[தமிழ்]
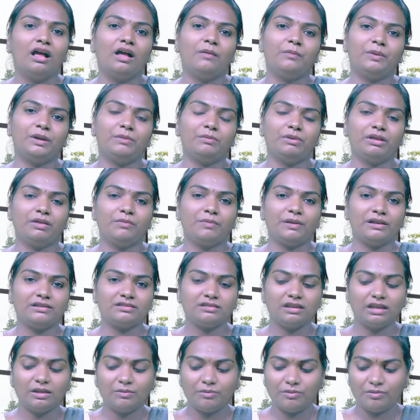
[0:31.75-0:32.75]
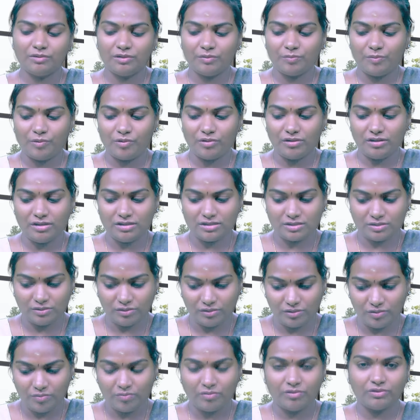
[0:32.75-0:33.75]
அப்போ நமக்கு ப்ரெஷர் நம்ம ஒரு பொருளை
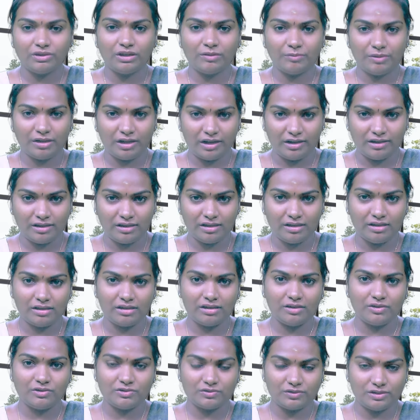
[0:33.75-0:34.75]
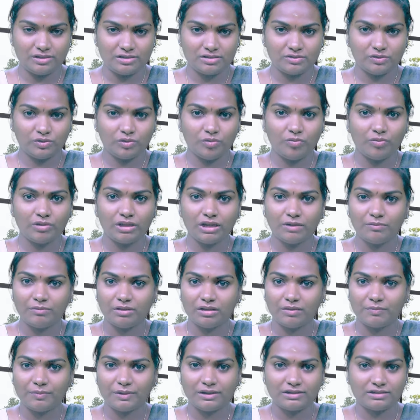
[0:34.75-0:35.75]
சுருக்கும் போது நம்ம கையை யூஸ்வலாக சுருக்கும் போது
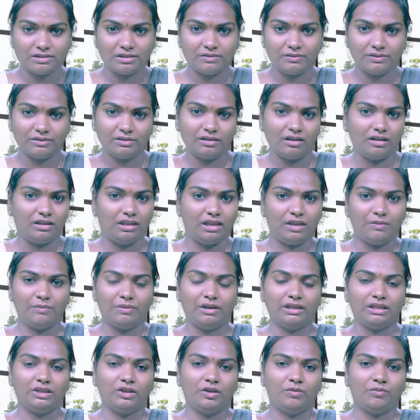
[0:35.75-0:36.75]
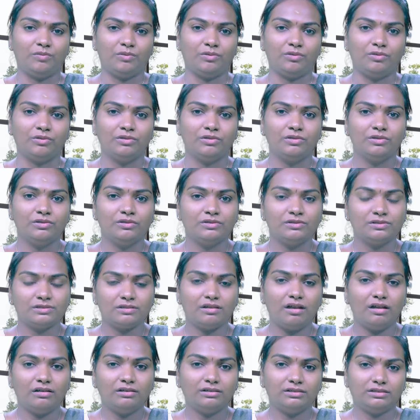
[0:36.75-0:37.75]
நமக்கு ப்ரெஷர் வந்து அதிகமாக தேவைப்படும்
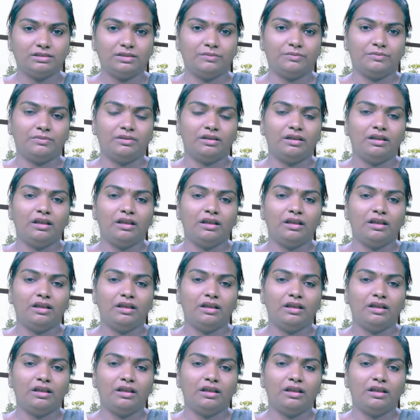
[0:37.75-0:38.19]
ஸோ அழுத்தம்